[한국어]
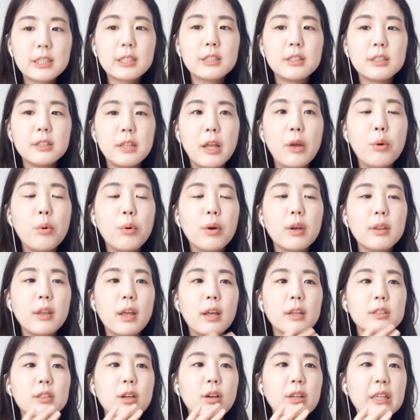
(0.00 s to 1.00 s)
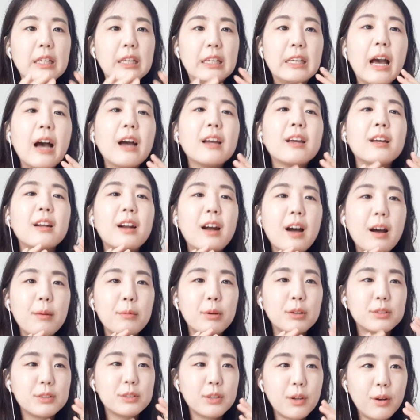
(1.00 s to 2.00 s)
그 내용에 대해서 이야기를
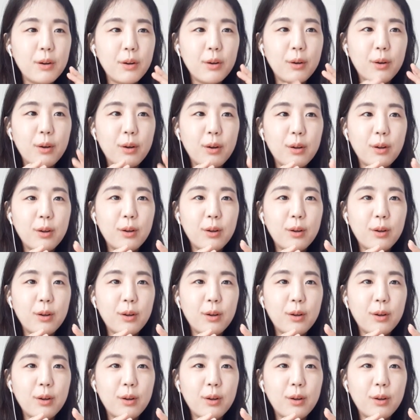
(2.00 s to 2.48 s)
하면서